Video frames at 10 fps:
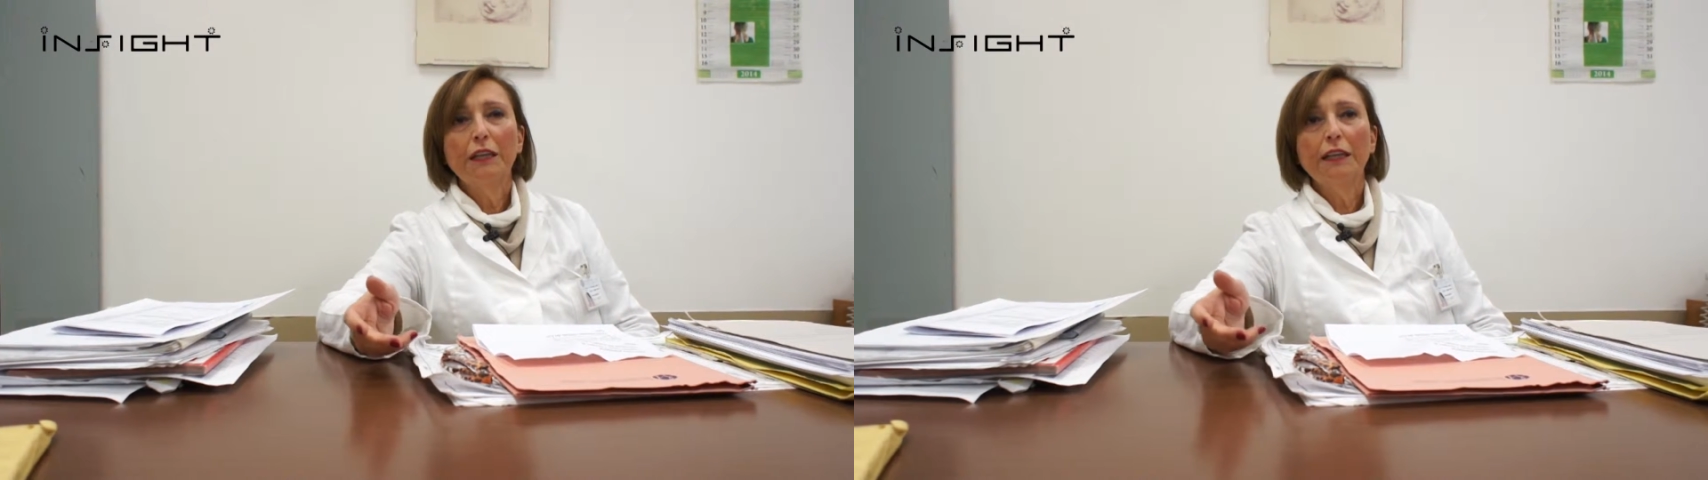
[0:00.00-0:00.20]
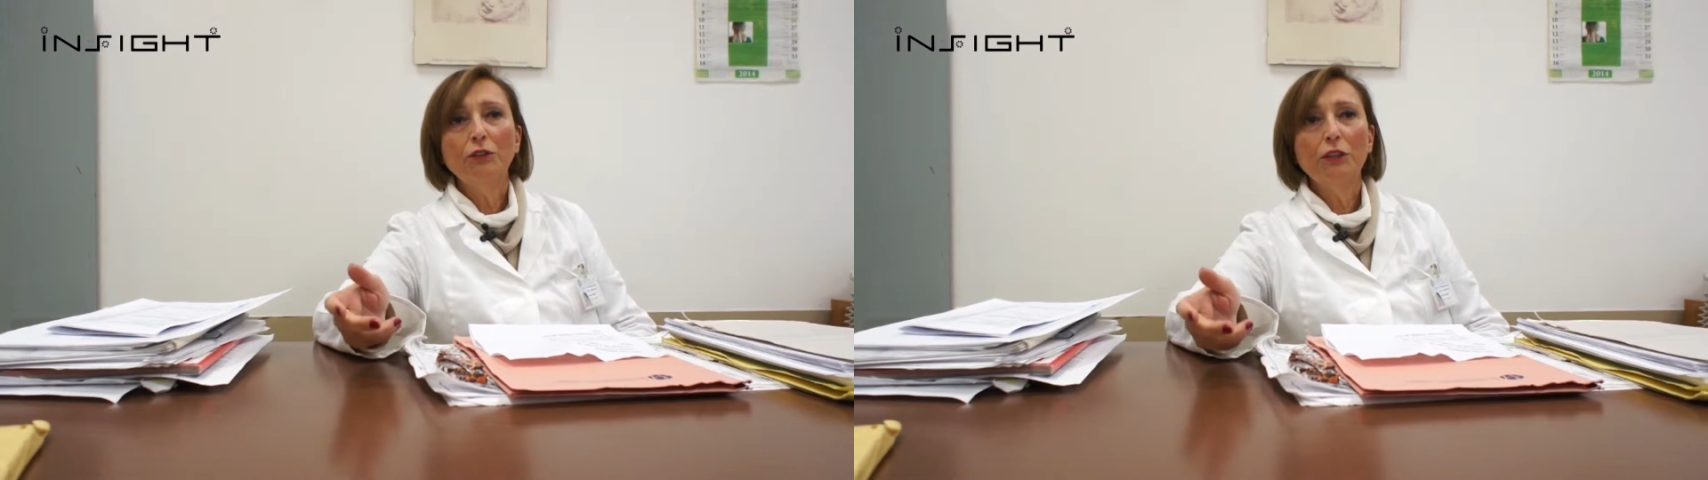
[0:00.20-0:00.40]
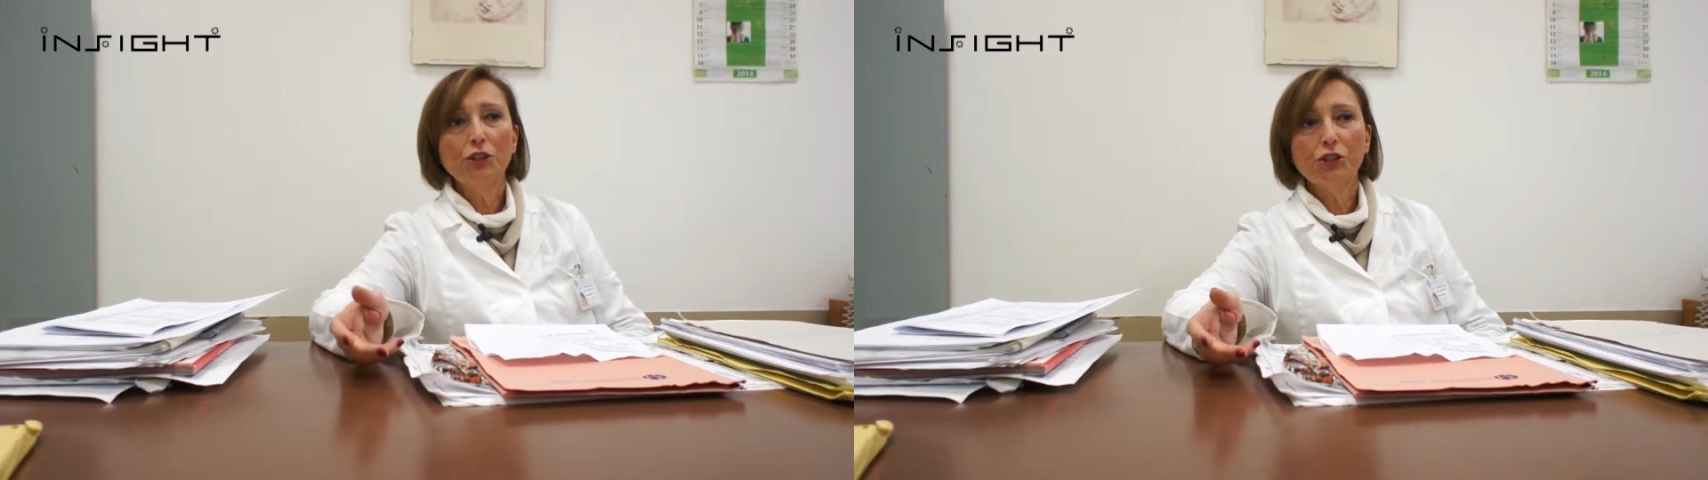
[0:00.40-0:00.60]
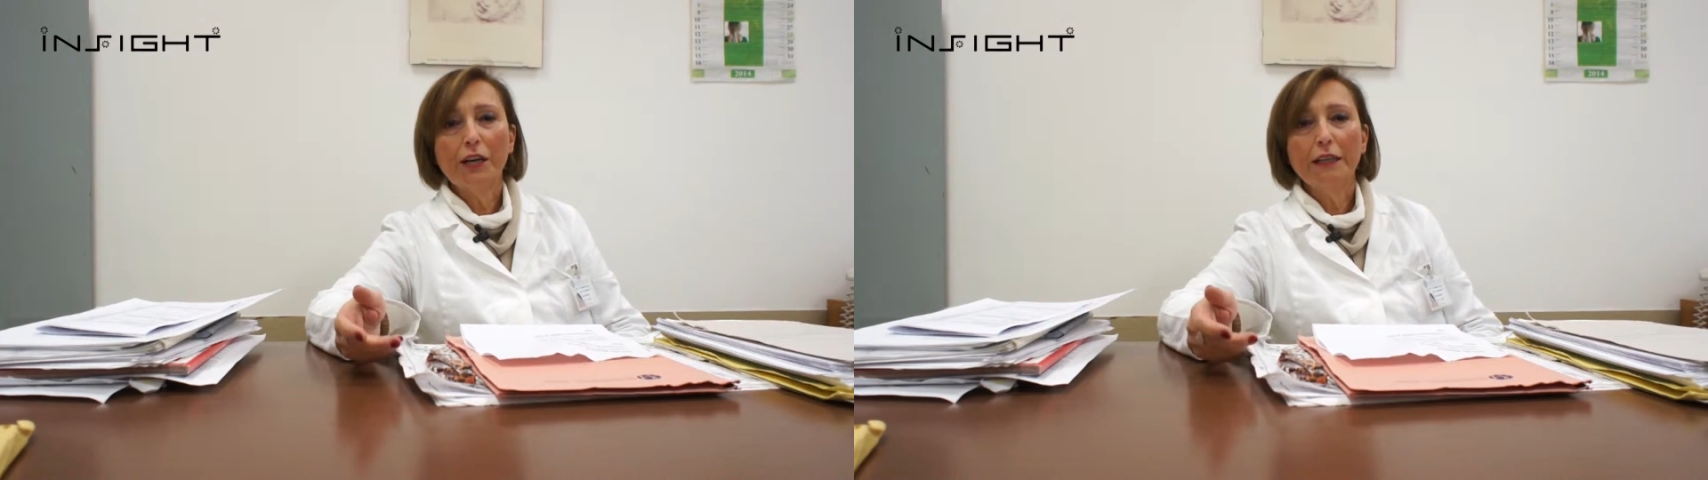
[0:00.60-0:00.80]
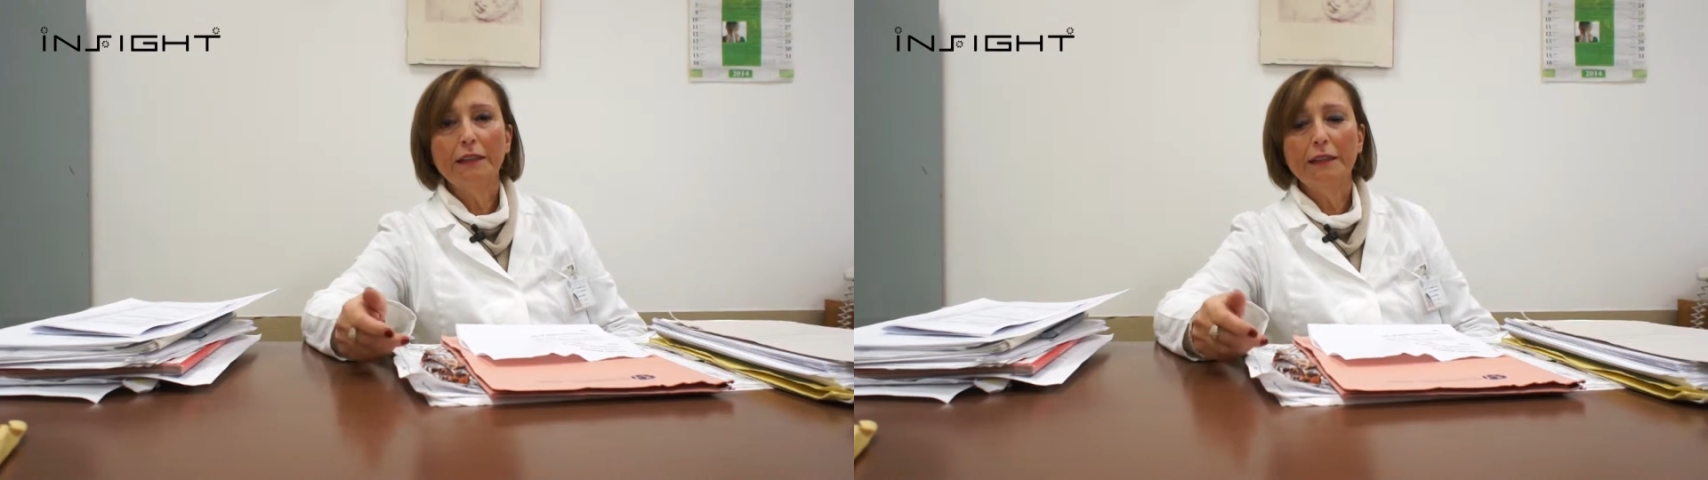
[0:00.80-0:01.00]
degli
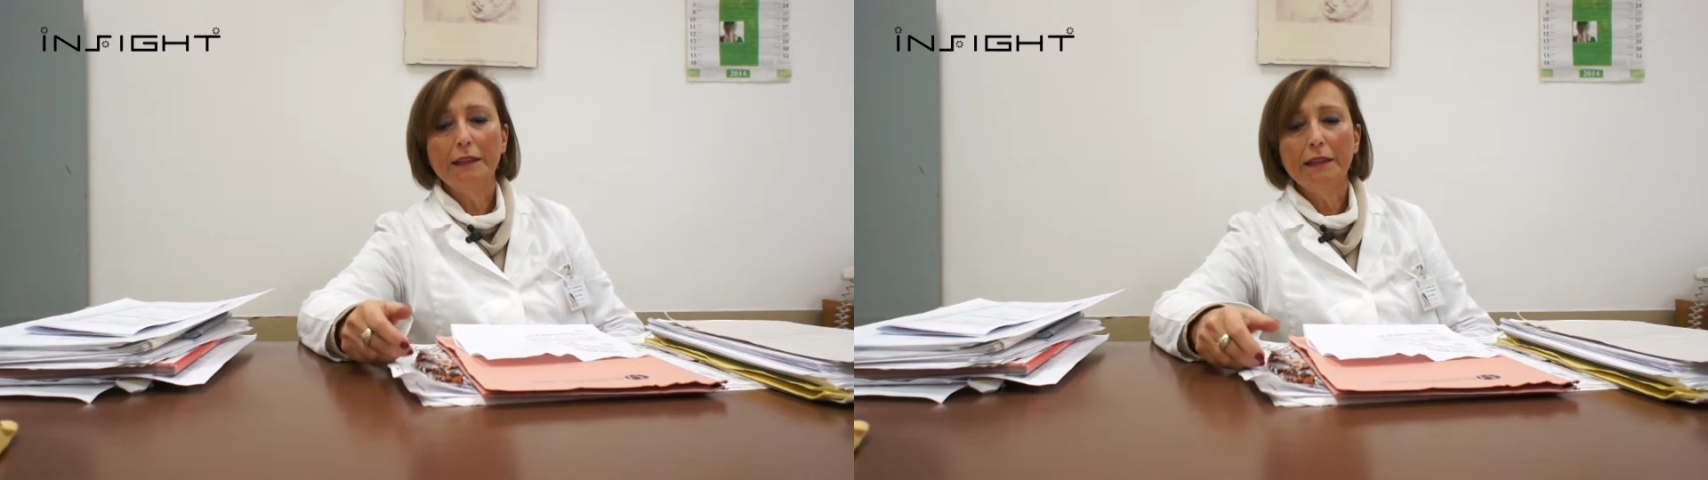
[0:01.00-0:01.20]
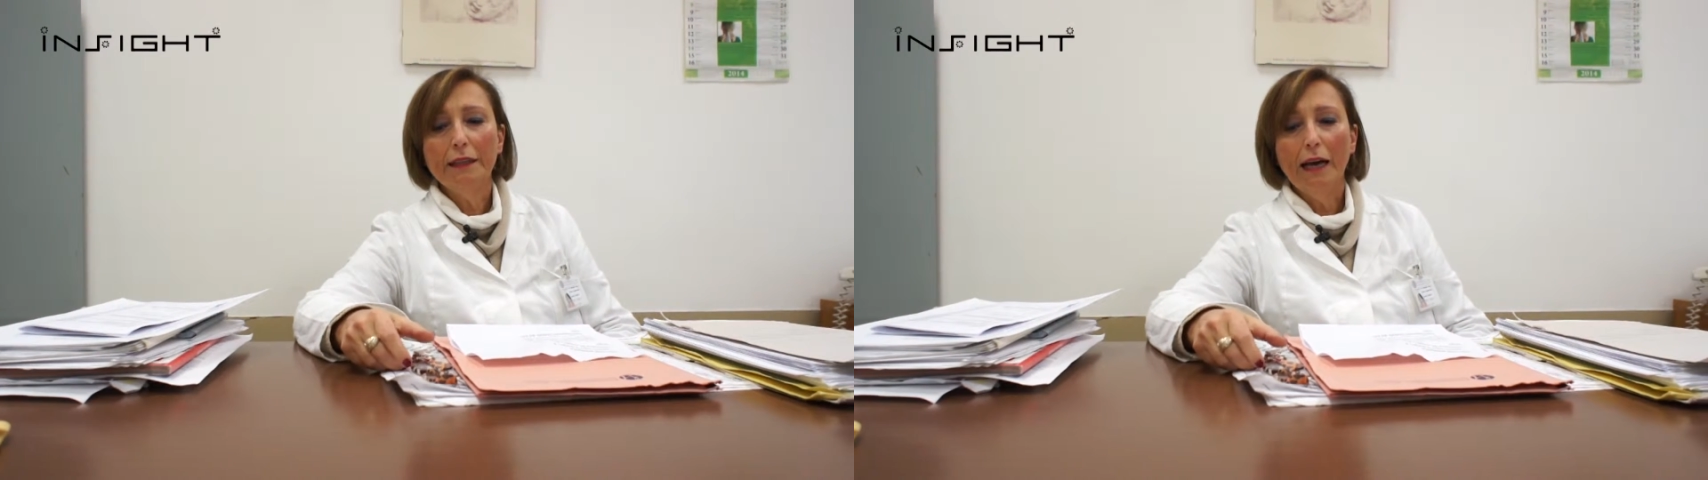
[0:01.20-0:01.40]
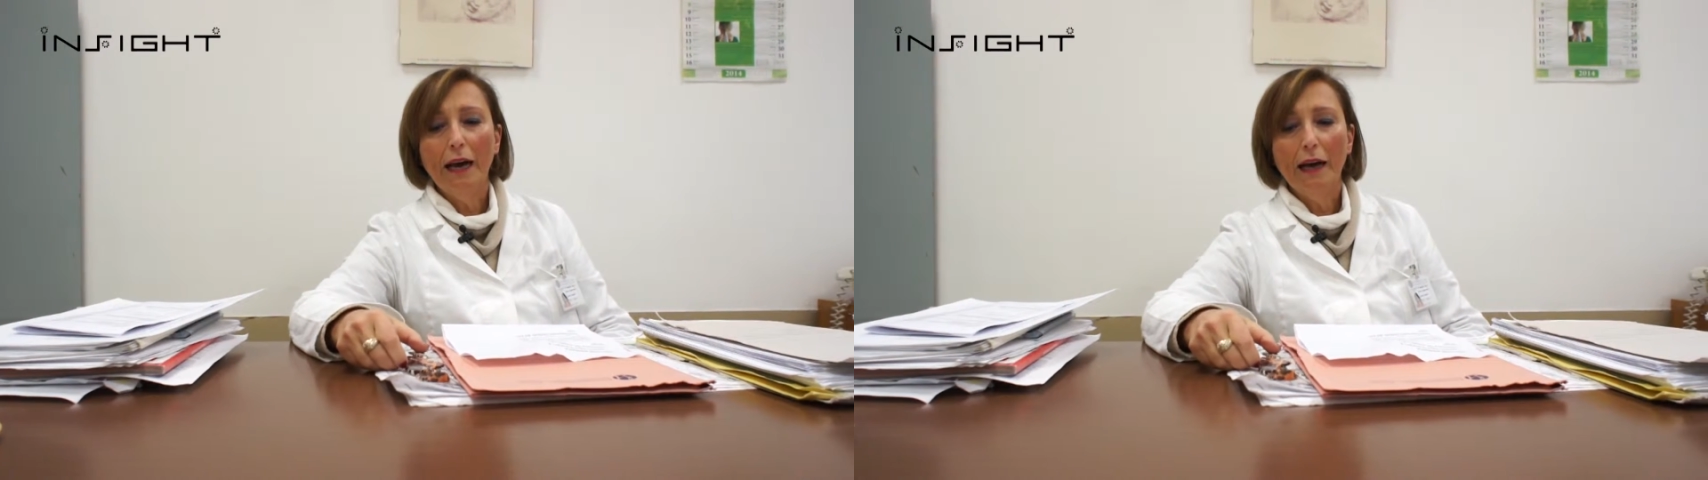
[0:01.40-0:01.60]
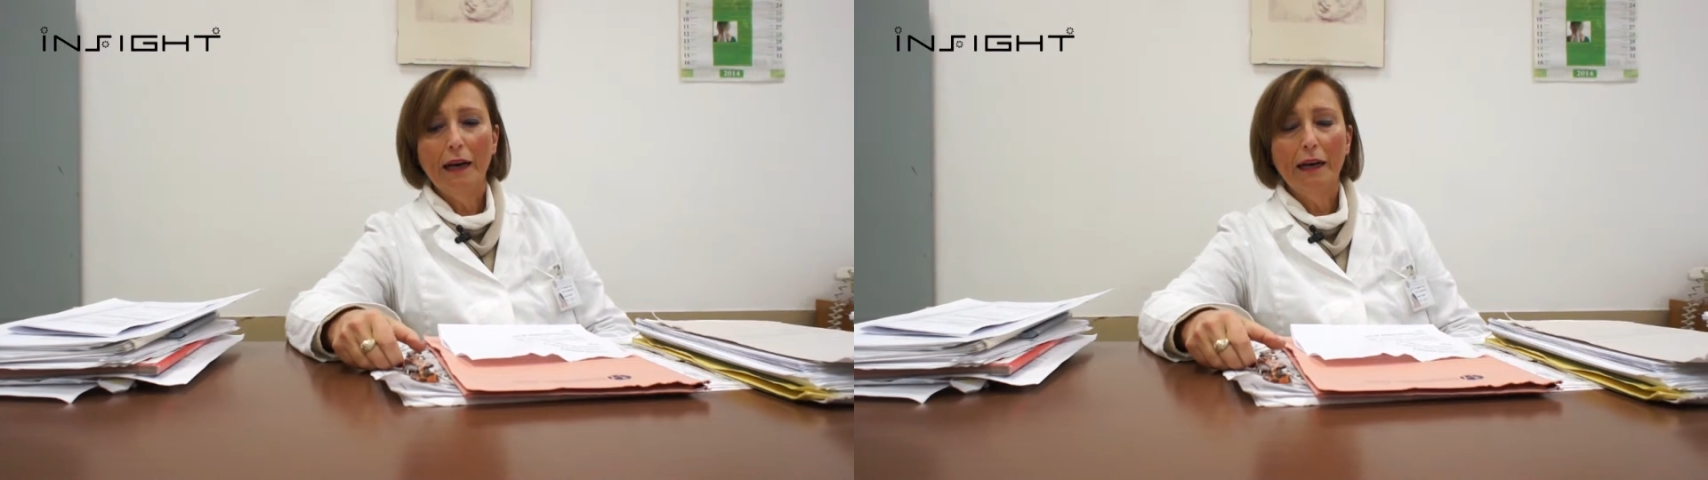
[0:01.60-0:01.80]
adolescenti a,